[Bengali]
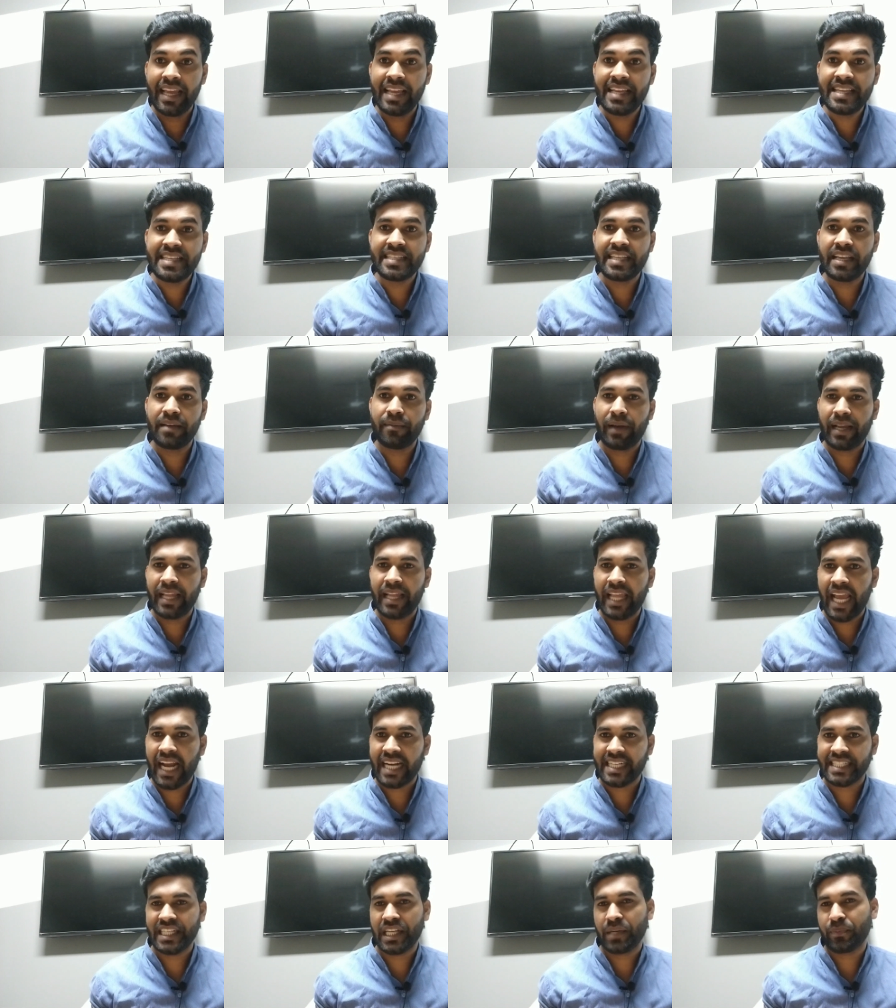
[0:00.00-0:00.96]
এই যে ভাই
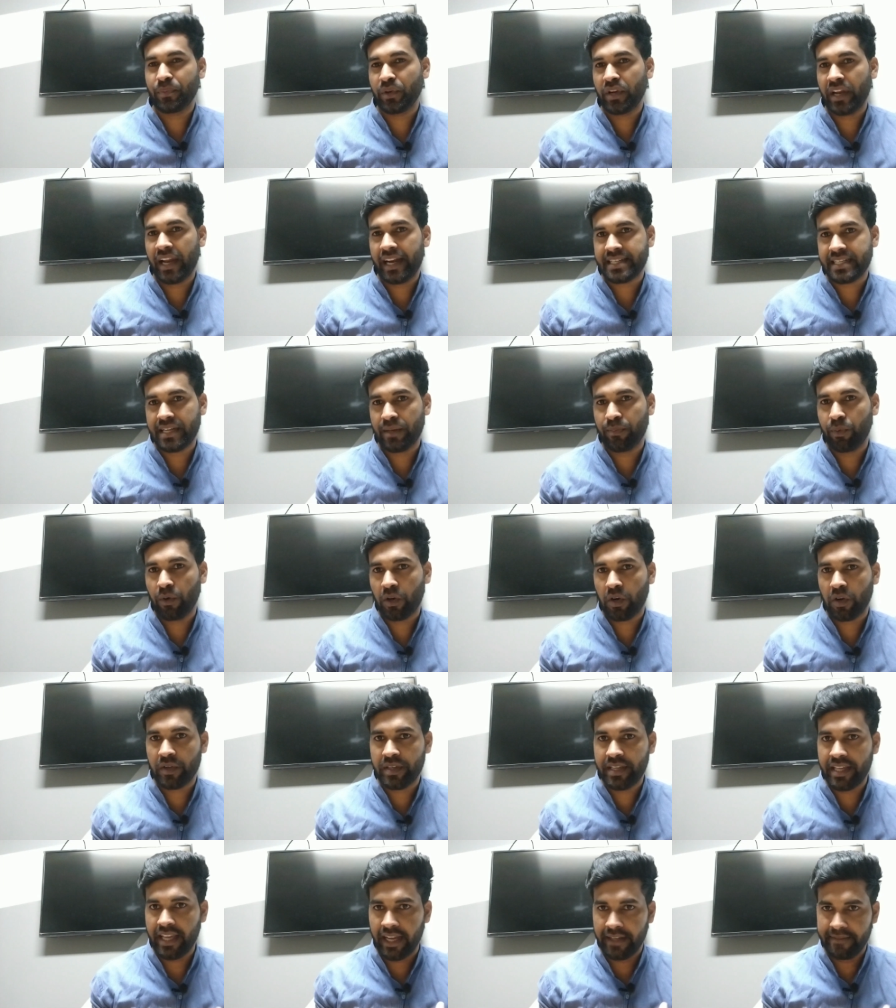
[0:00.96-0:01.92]
একটার পর একটা
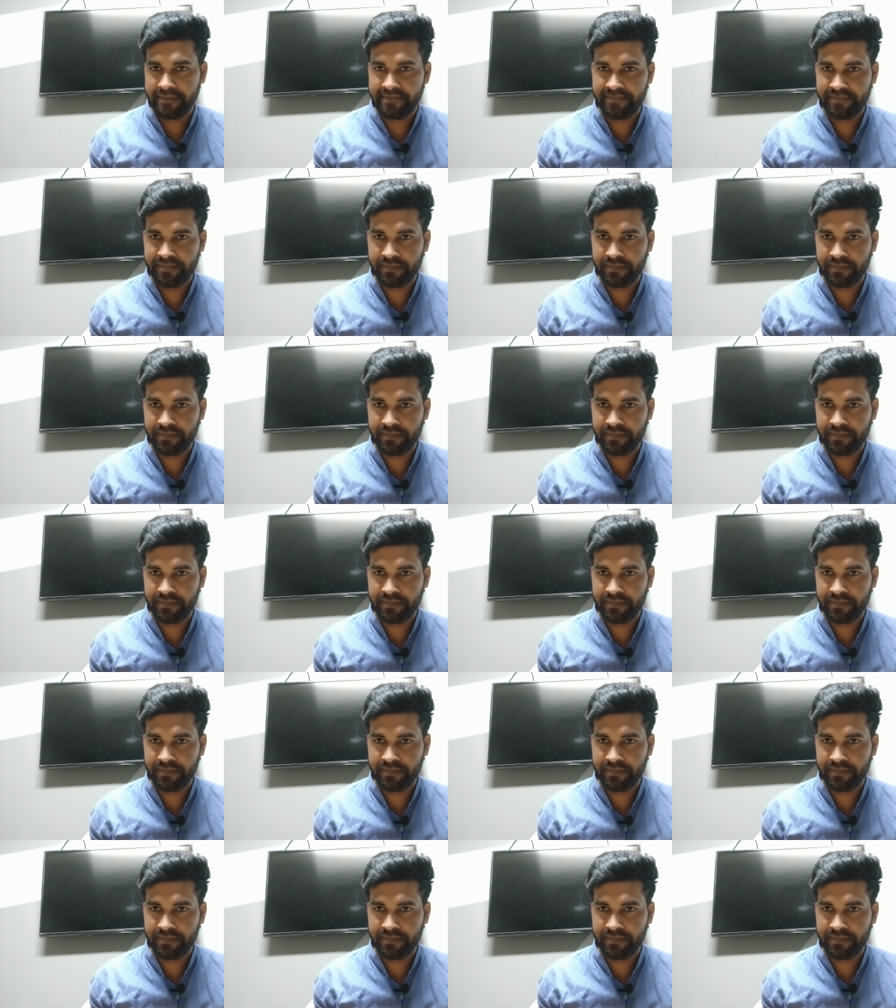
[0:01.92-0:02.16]
পরকিয়া